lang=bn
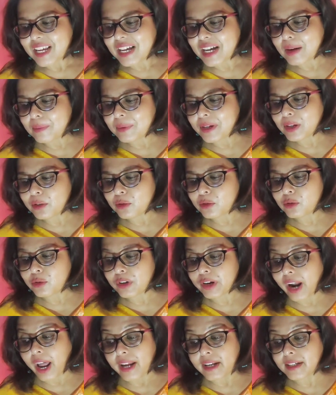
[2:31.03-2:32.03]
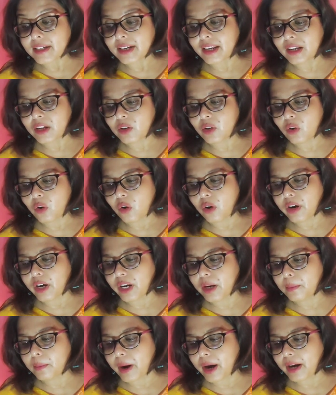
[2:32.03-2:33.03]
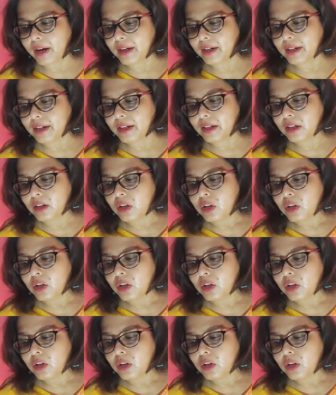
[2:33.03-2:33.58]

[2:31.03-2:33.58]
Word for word: আপনার কোনো রাইট নেই অন্যের প্যারেন্টিং